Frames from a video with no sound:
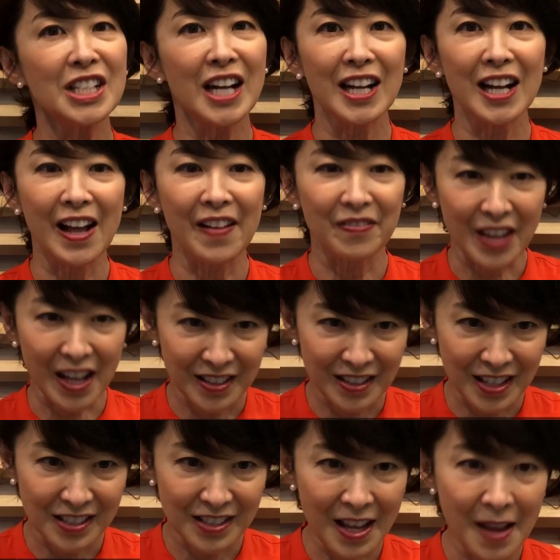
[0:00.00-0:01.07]
からなん
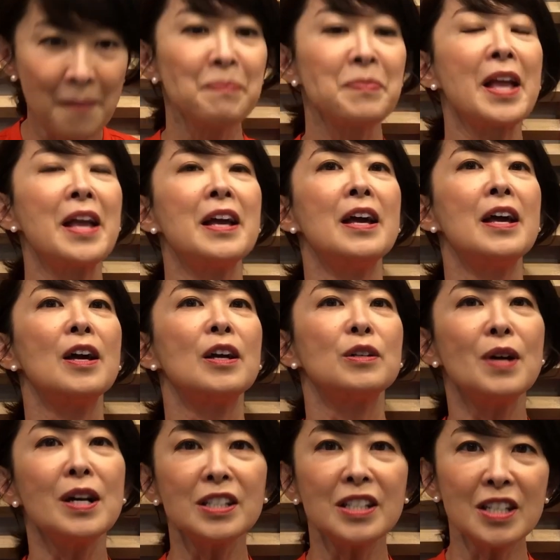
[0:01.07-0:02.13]
ですね
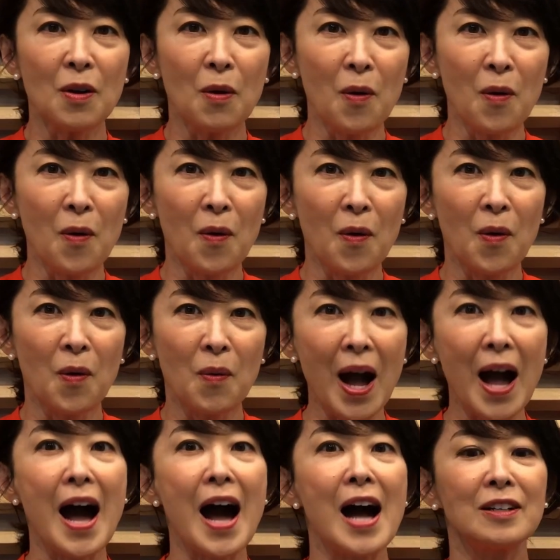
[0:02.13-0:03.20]
詳しい方法
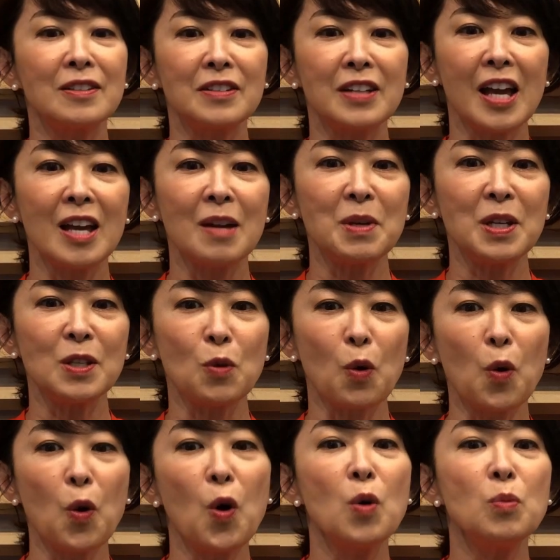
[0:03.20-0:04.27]
は RKB
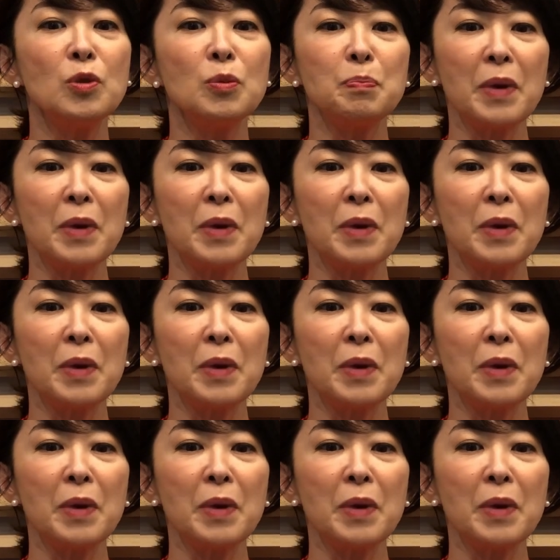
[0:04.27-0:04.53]
のホーム